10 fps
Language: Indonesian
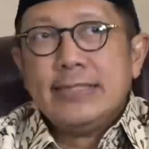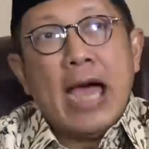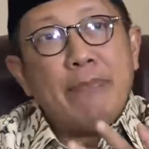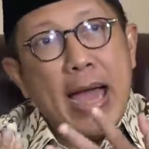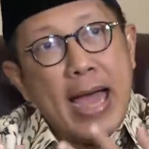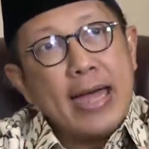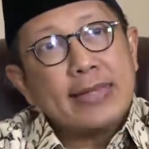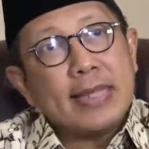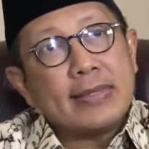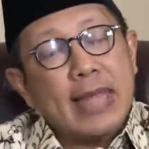jamaah
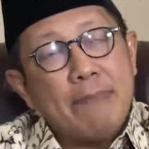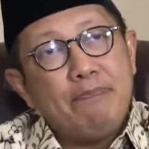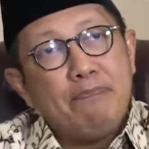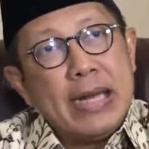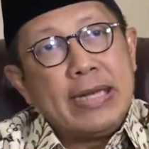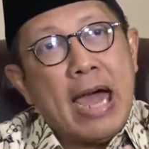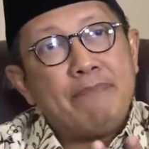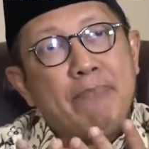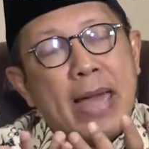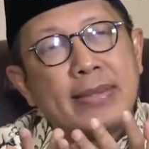tetap
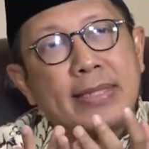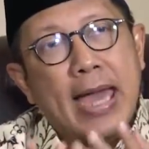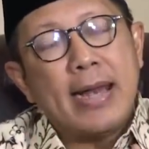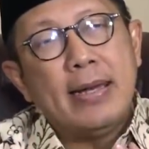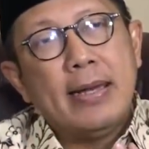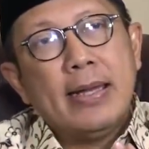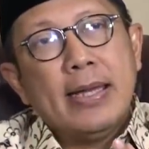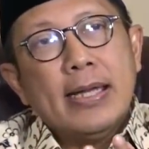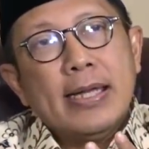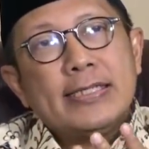mendapatkan
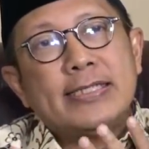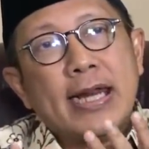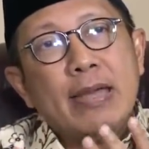1.500